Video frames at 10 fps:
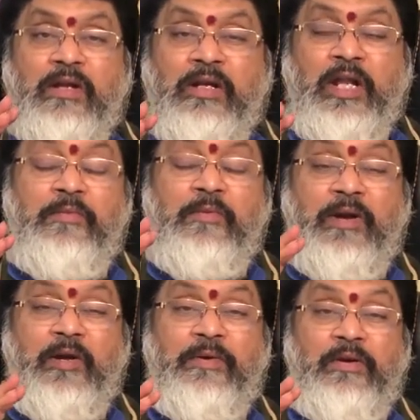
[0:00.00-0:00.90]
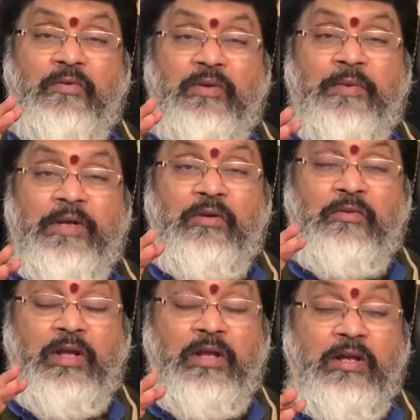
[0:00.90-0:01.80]
క్రైమ్ డిపార్ట్మెంట్లో ఉన్నప్పటికీ
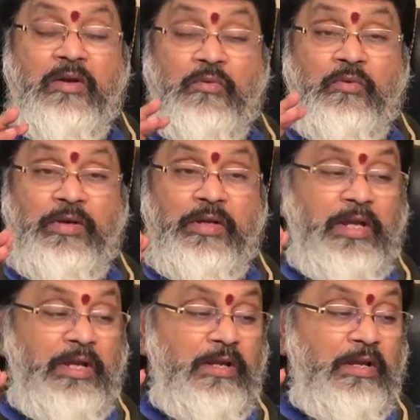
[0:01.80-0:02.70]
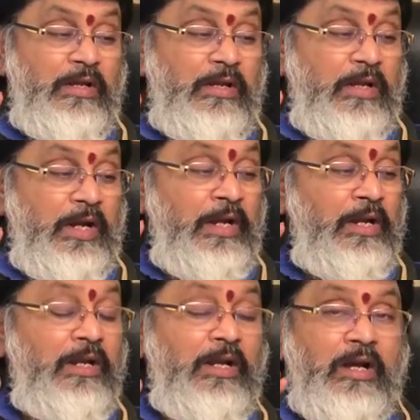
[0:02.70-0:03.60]
కూడా ఊరికనే
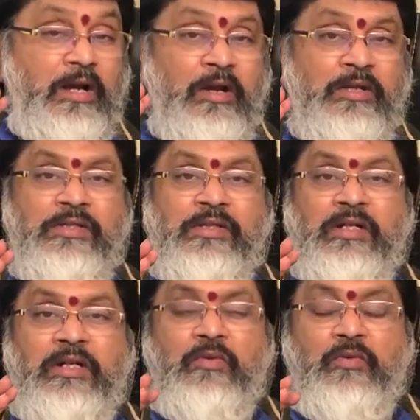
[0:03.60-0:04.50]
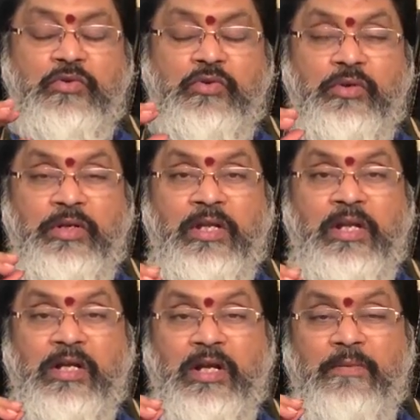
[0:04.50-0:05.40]
ఐడియల్గా ఆలోచించకుండా కొంచెం
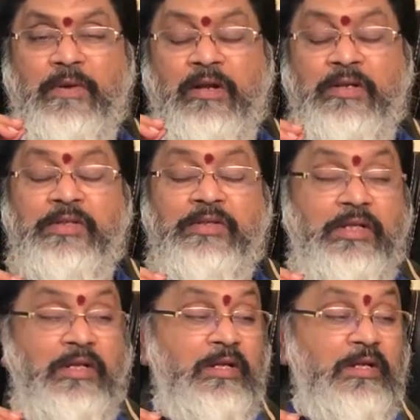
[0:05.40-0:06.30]
నిదానంగా ఆలోచించి